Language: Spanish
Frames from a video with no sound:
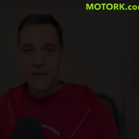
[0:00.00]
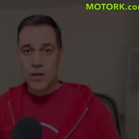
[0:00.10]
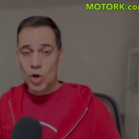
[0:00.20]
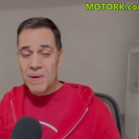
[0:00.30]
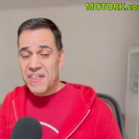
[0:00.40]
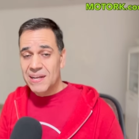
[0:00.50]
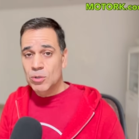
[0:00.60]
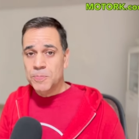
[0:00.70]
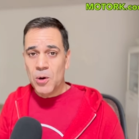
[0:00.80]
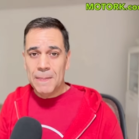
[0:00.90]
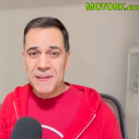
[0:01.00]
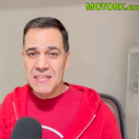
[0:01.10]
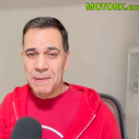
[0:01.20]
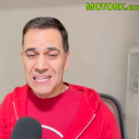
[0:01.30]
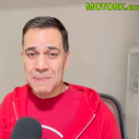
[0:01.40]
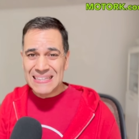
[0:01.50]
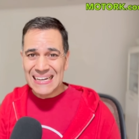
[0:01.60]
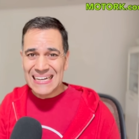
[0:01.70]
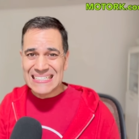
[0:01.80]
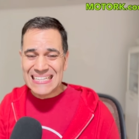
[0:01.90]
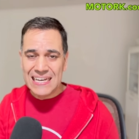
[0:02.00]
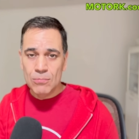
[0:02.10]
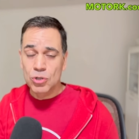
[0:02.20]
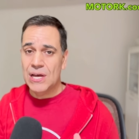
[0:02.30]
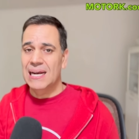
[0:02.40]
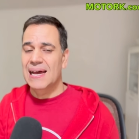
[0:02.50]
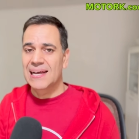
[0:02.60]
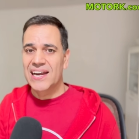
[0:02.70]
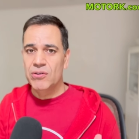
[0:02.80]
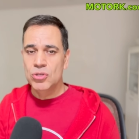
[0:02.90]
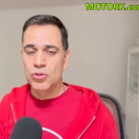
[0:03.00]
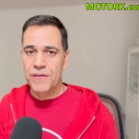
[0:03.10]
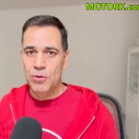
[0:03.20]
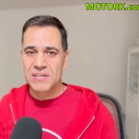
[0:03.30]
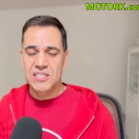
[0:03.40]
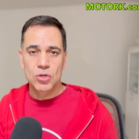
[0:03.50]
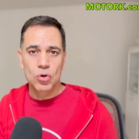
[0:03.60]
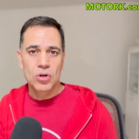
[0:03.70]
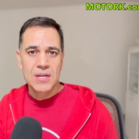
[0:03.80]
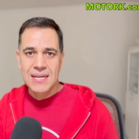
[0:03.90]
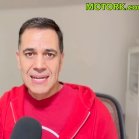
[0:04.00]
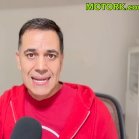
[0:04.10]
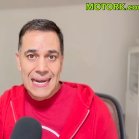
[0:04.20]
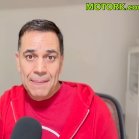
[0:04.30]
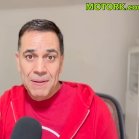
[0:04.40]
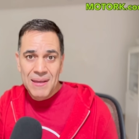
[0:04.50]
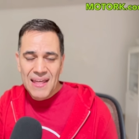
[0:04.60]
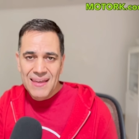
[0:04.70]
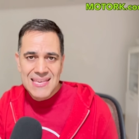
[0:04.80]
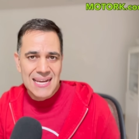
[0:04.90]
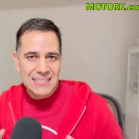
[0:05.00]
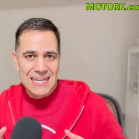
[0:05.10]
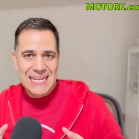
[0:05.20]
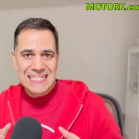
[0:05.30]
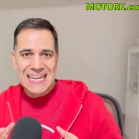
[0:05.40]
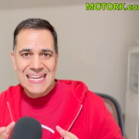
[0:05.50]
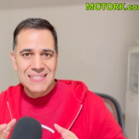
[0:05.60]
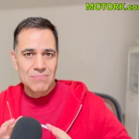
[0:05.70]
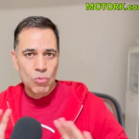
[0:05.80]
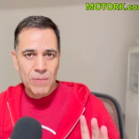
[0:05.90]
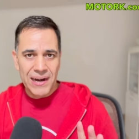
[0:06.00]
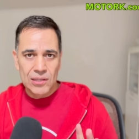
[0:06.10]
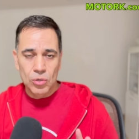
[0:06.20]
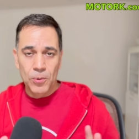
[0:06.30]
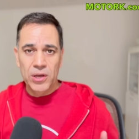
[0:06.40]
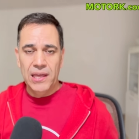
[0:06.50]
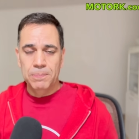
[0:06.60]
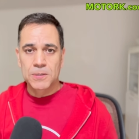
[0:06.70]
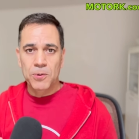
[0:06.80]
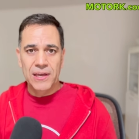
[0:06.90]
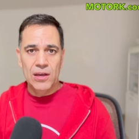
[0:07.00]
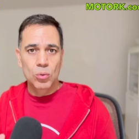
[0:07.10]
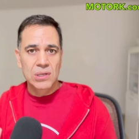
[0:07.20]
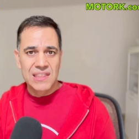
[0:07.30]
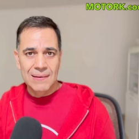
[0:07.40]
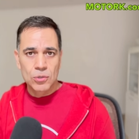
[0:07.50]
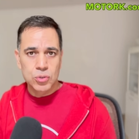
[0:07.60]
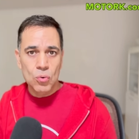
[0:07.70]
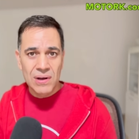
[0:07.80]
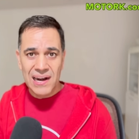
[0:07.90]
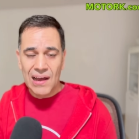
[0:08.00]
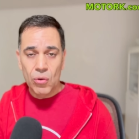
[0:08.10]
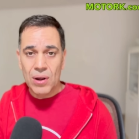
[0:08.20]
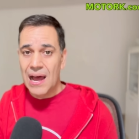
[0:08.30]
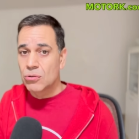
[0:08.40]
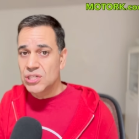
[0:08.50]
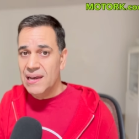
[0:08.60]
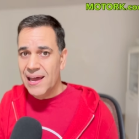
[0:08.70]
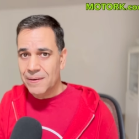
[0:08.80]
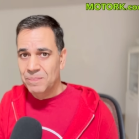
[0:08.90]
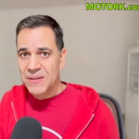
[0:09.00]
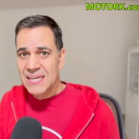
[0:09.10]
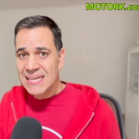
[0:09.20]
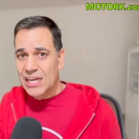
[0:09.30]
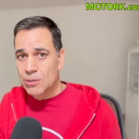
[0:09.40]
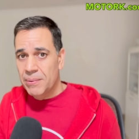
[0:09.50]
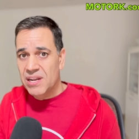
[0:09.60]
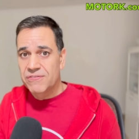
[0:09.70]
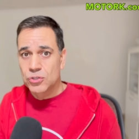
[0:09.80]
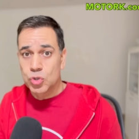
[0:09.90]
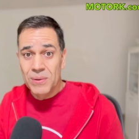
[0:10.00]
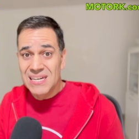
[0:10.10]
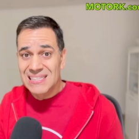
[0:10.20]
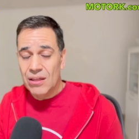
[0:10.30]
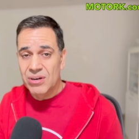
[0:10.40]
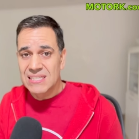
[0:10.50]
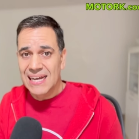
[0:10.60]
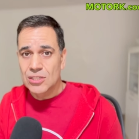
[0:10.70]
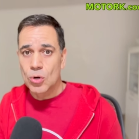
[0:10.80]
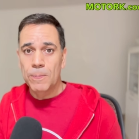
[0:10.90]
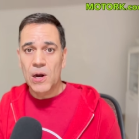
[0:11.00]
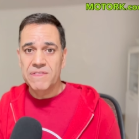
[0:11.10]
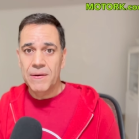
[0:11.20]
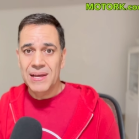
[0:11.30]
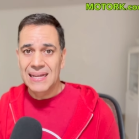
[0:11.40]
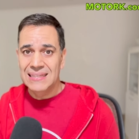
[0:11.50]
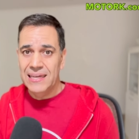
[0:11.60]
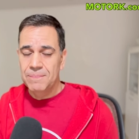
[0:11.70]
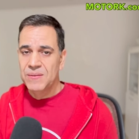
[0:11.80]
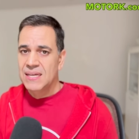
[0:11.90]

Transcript: Comenzaremos por las principales ventajas que tenemos al cargar en un enchufe doméstico. La primera de ellas es que es muy barato. ¿Por qué? Pues porque utilizamos un cargador auxiliar que nos va a venir suministrado en este caso por el fabricante.